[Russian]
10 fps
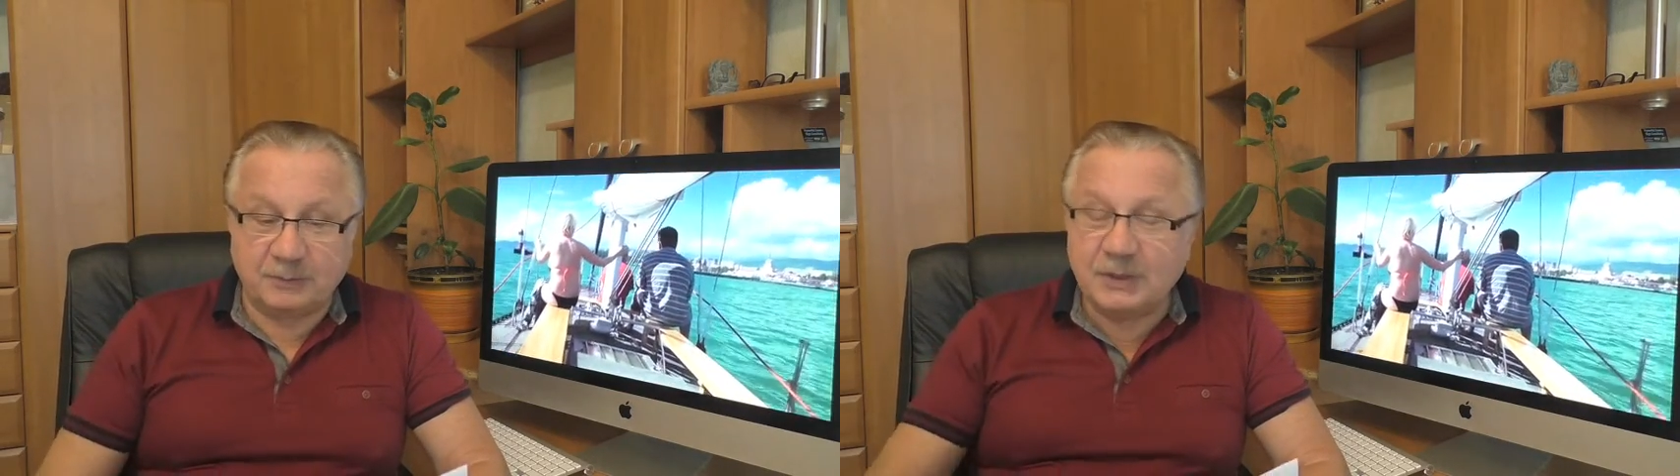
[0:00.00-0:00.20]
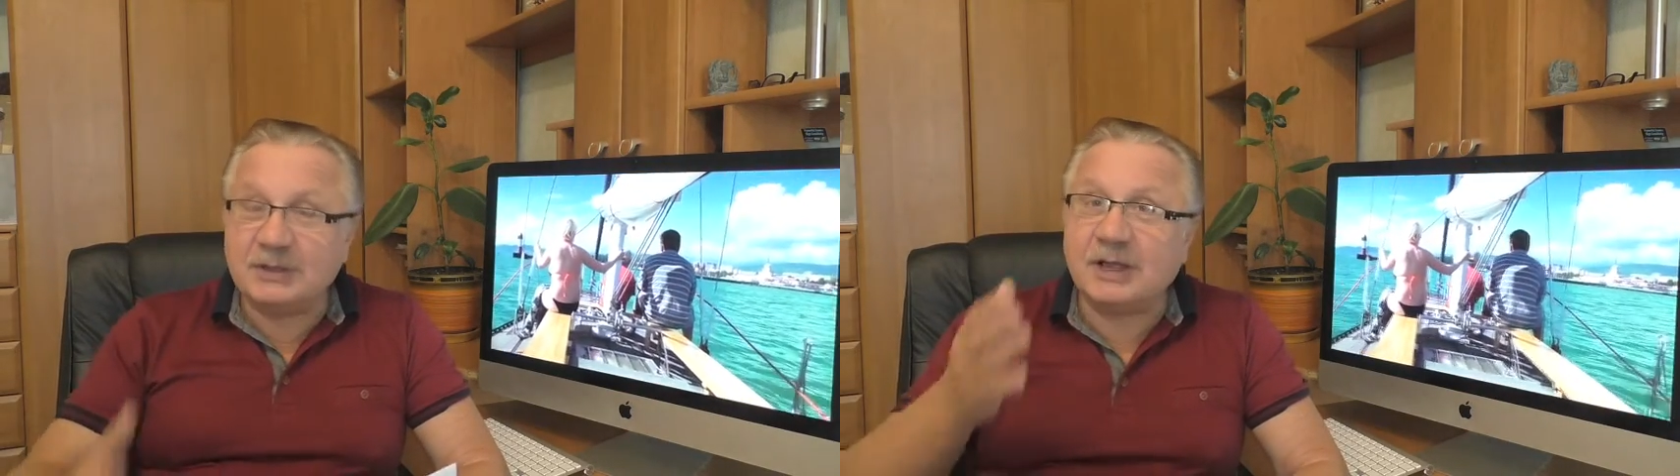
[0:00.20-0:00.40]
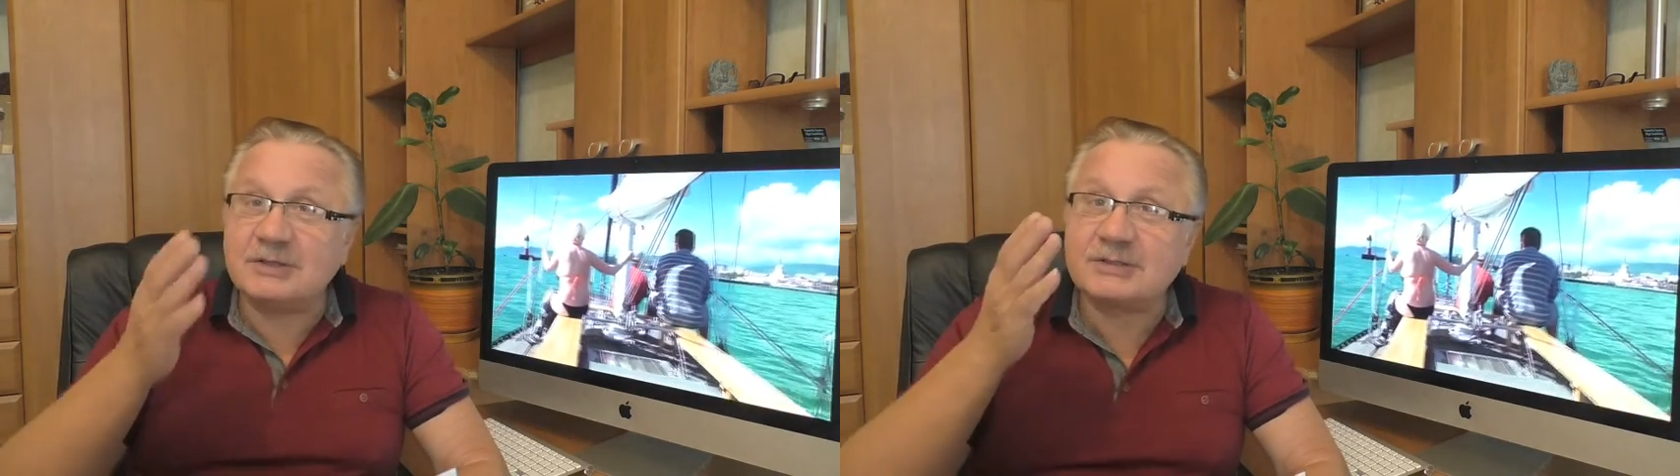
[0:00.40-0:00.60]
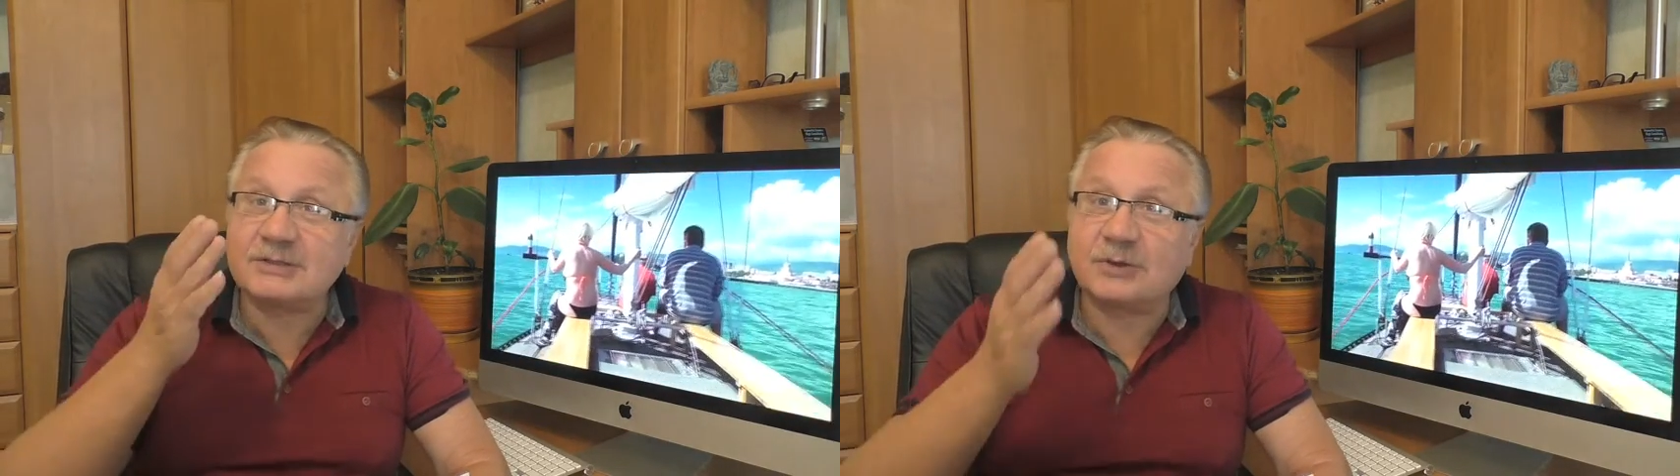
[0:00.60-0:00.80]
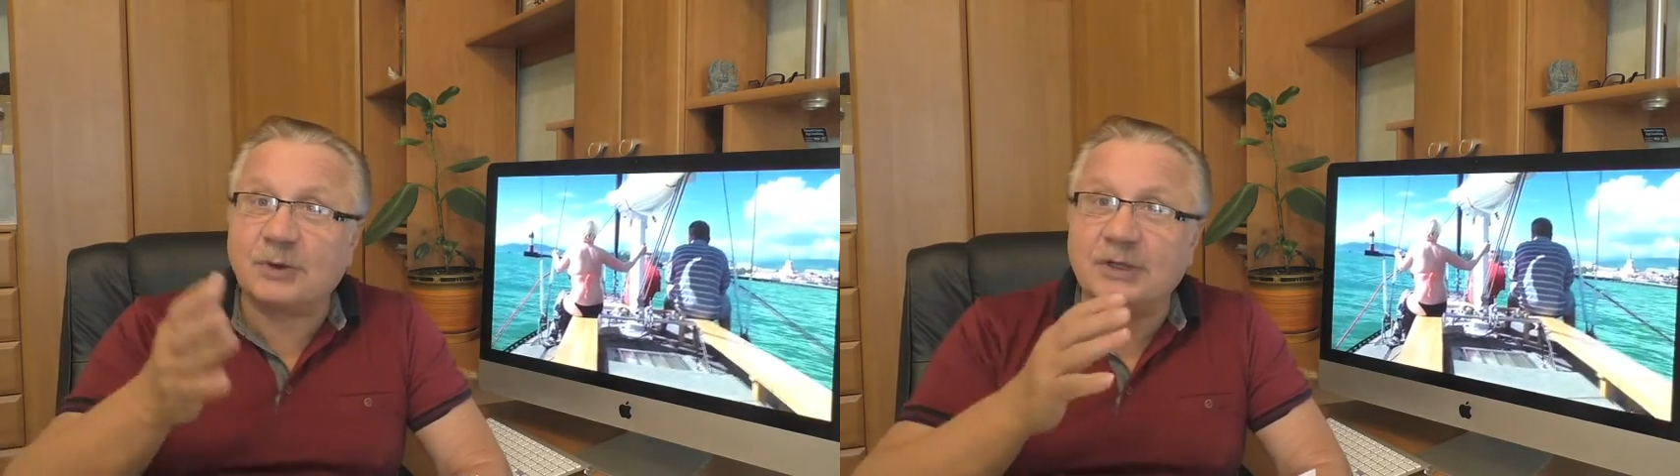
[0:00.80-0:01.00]
Мы
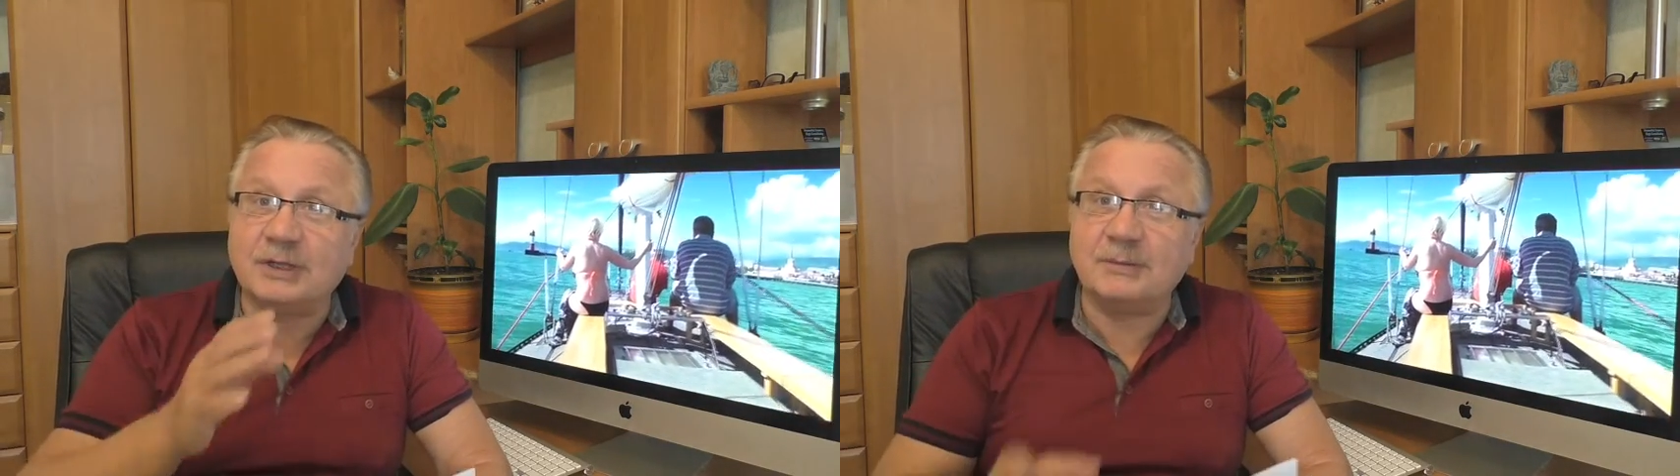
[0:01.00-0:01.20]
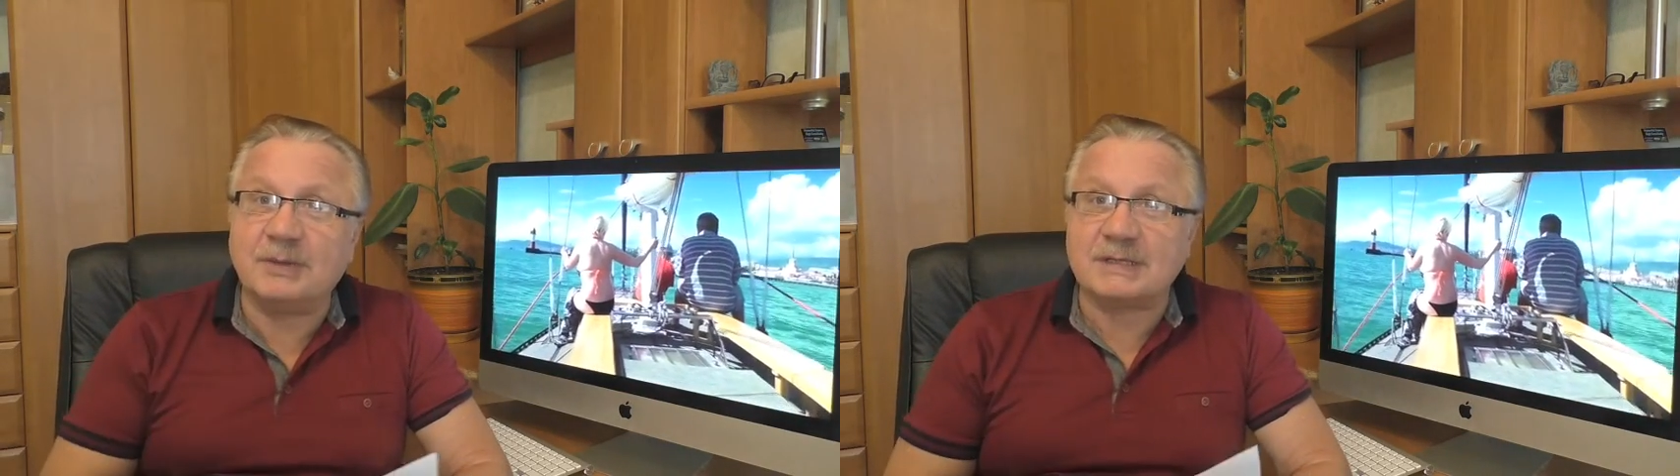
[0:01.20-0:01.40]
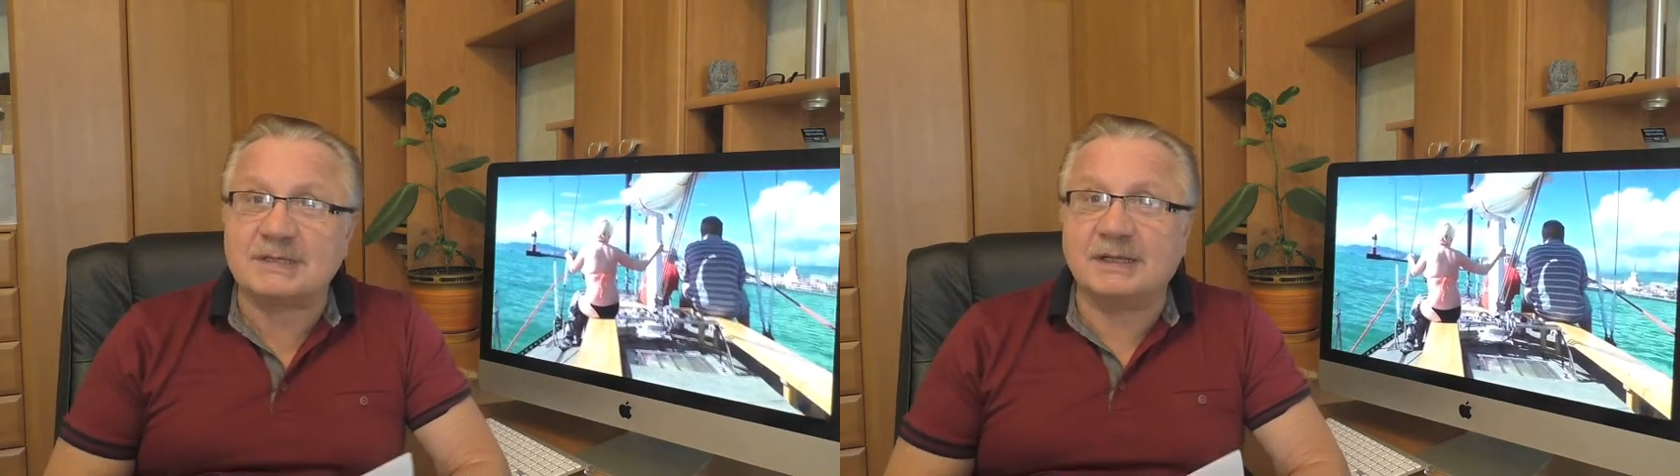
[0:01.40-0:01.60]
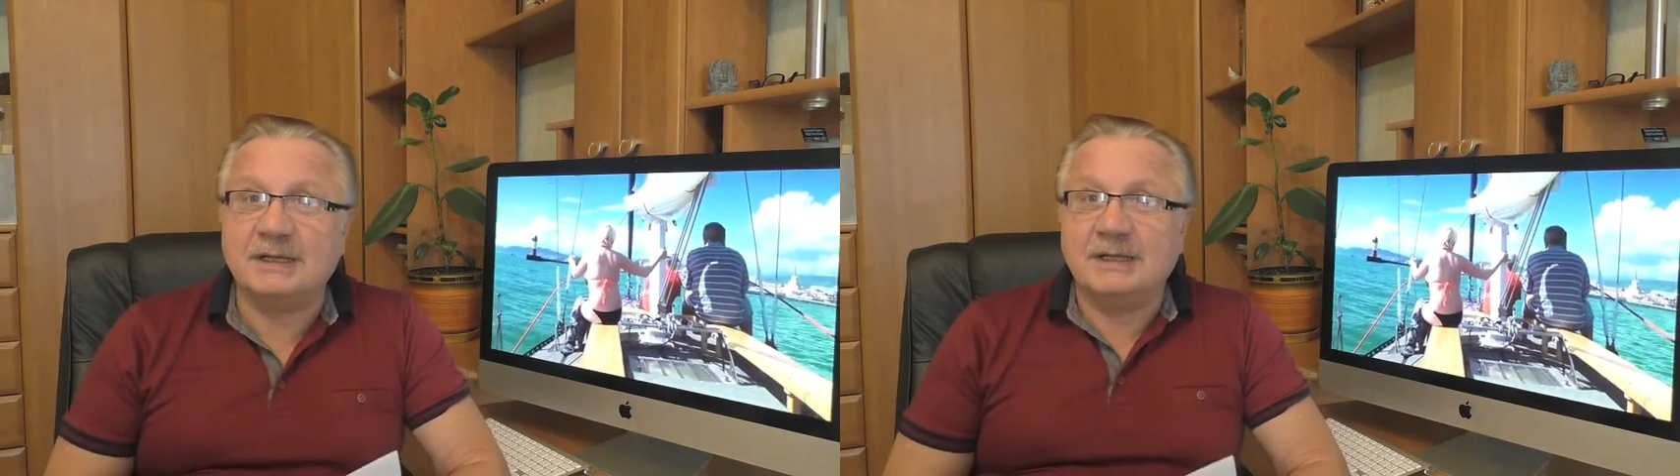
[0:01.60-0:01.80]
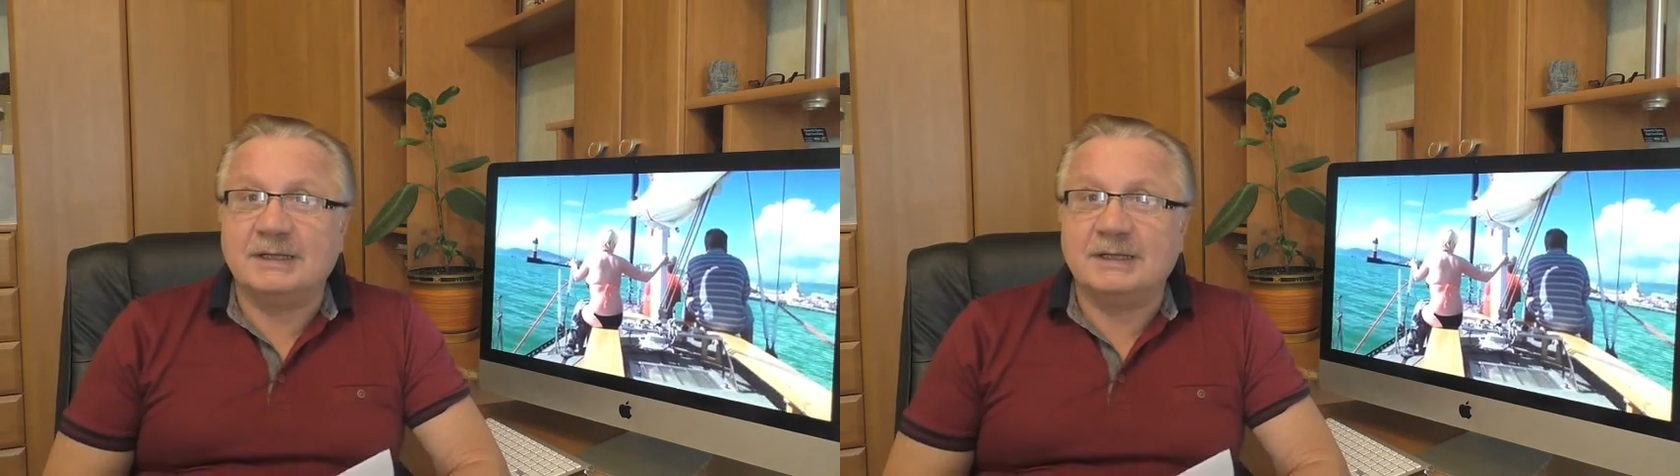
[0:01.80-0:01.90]
достойное место